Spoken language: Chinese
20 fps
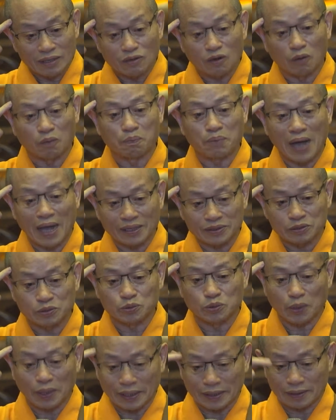有判
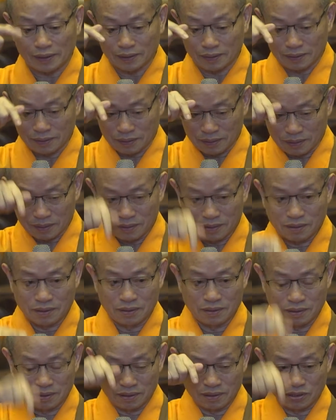断
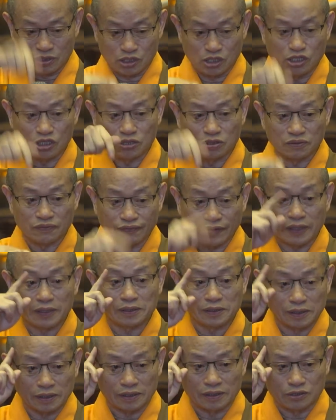是非
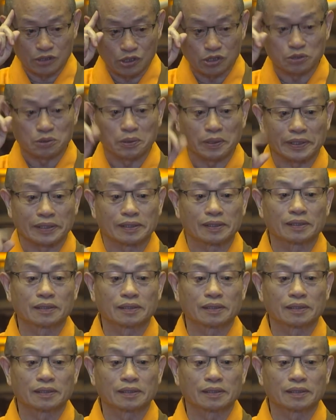的智慧，